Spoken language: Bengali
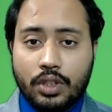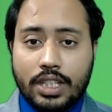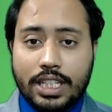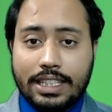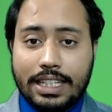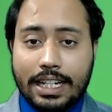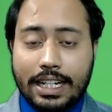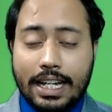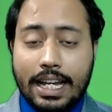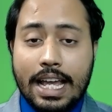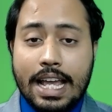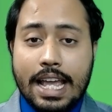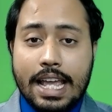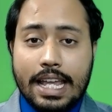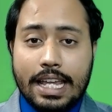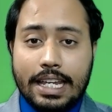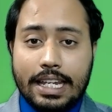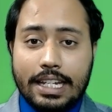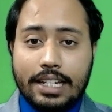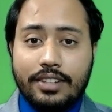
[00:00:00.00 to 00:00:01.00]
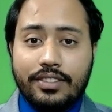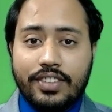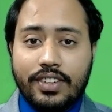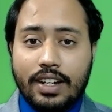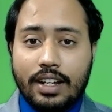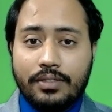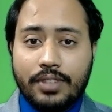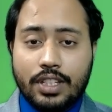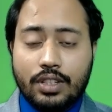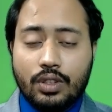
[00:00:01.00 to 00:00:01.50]
মধ্যে থাকা এই
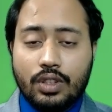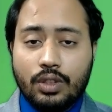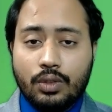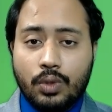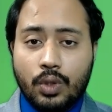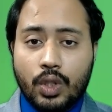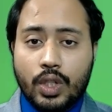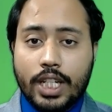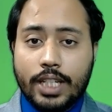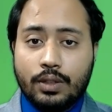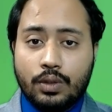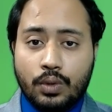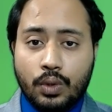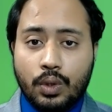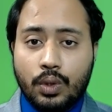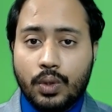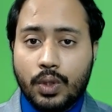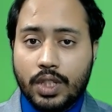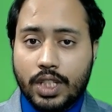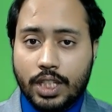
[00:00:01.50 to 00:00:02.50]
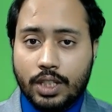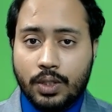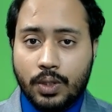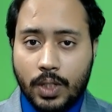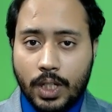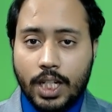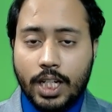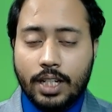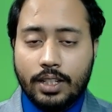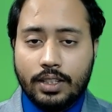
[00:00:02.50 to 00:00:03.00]
ইনফ্লামেশনগুলোকে দূর করতে
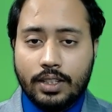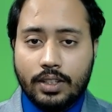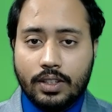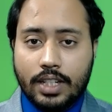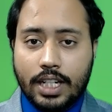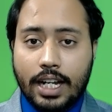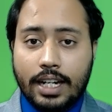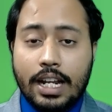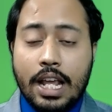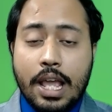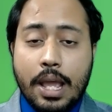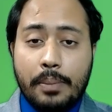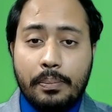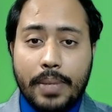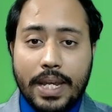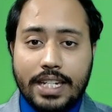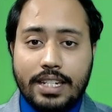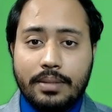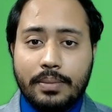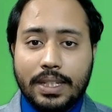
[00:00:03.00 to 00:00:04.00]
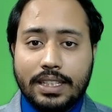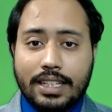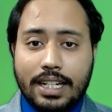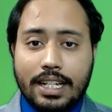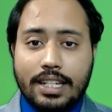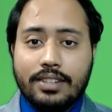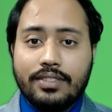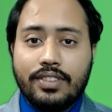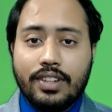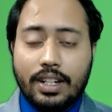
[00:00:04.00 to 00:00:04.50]
সহায়তা করে আর বেশি
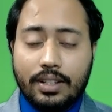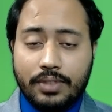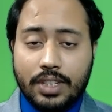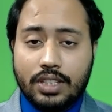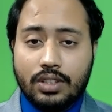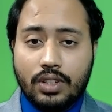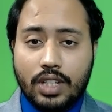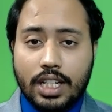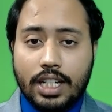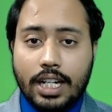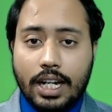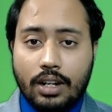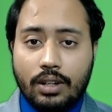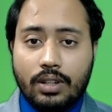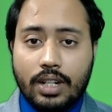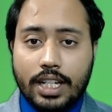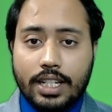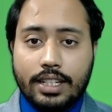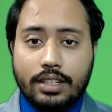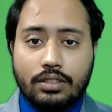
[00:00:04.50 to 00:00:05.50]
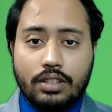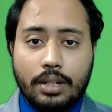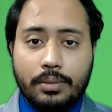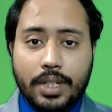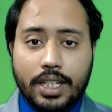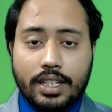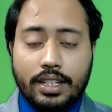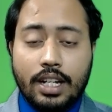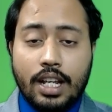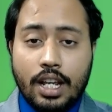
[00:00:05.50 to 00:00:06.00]
মাত্রায় ইনফ্লামেশনের কারণেই কিন্তু
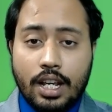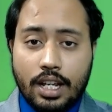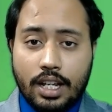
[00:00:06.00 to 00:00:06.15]
আমাদের